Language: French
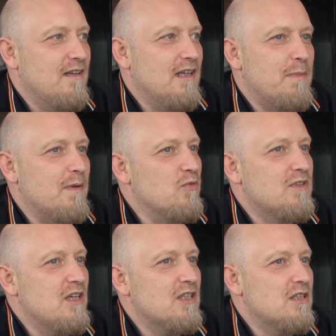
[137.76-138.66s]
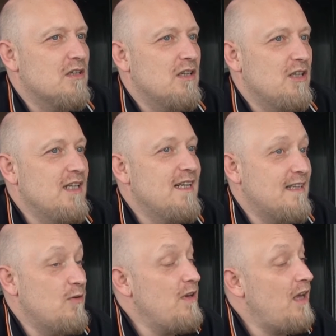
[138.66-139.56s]
Il a pas de moustache. Il,
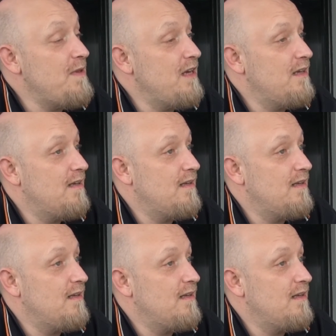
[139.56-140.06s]
lui irait bien.